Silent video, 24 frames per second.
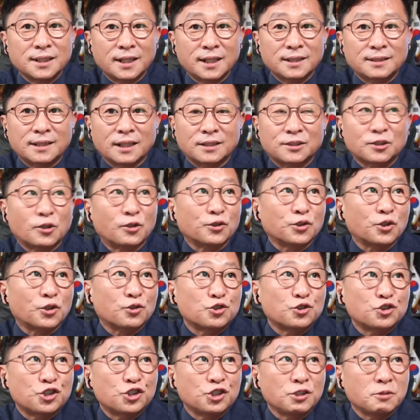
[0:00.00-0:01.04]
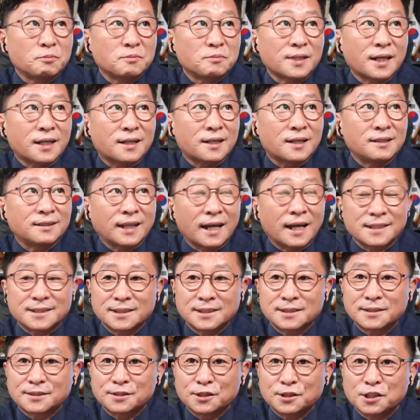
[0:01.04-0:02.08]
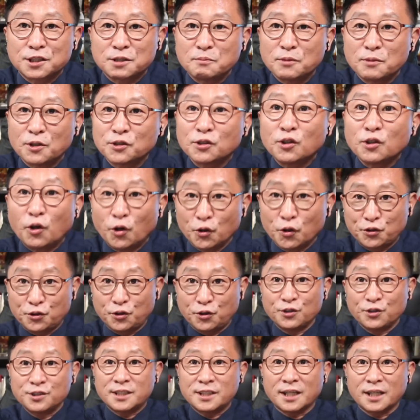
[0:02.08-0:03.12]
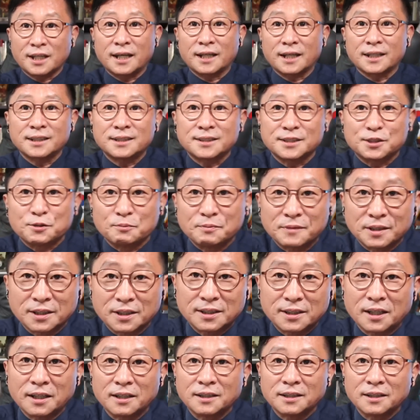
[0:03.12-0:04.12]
대통령 취임사를 다시 들으시면 어떤 생각이 드십니까?